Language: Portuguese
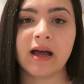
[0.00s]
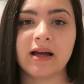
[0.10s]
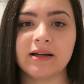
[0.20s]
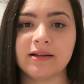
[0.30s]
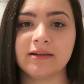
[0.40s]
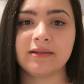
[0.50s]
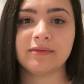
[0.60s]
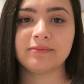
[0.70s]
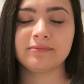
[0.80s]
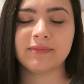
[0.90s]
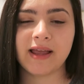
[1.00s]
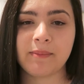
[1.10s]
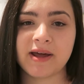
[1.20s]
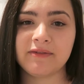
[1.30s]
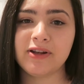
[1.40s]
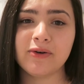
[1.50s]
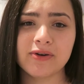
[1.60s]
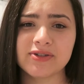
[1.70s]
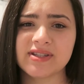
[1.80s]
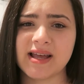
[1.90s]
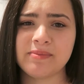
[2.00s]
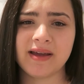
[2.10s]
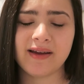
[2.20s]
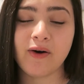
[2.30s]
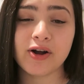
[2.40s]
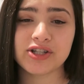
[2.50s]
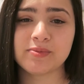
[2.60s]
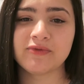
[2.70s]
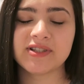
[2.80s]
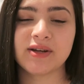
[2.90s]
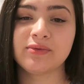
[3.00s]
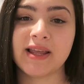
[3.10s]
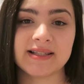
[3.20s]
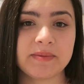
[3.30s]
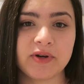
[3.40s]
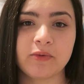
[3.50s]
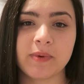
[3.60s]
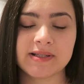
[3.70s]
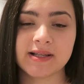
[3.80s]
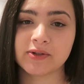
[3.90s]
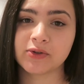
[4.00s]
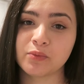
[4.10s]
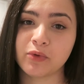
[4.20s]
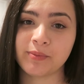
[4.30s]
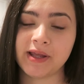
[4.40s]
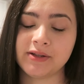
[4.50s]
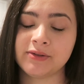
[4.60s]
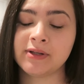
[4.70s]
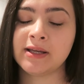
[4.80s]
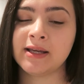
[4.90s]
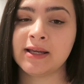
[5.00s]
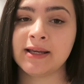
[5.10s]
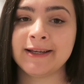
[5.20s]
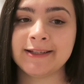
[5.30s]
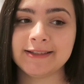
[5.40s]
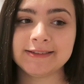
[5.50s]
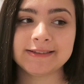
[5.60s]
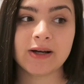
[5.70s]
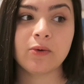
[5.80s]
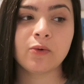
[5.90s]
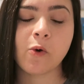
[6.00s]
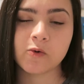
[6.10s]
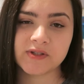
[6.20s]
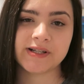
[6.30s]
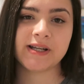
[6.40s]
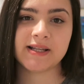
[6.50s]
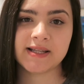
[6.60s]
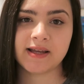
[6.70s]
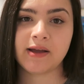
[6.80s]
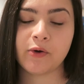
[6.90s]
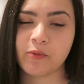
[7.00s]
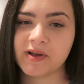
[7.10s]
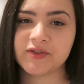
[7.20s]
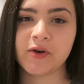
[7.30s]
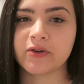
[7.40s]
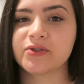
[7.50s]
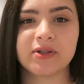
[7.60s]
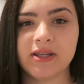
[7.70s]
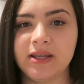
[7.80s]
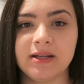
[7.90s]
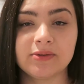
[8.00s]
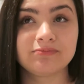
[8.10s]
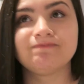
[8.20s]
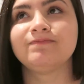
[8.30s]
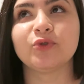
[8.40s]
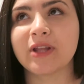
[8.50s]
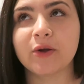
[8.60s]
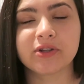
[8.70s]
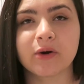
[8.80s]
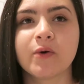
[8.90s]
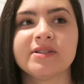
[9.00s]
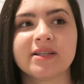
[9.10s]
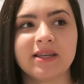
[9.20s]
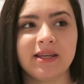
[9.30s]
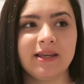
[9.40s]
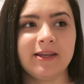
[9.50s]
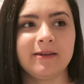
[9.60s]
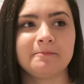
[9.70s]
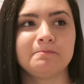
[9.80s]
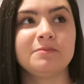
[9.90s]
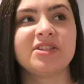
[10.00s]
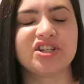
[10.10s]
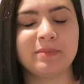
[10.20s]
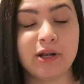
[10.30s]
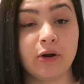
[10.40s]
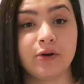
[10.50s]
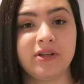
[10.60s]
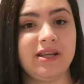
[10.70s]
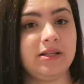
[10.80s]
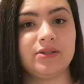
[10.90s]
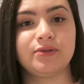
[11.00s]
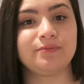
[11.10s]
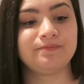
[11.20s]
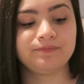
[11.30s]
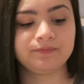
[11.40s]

Ah, é maravilhoso, sabe? É ótimo você não ter essa preocupação a momento. Então, com certeza é o que eu mais gosto aqui. Não, não tem outra coisa que seja melhor do que isso.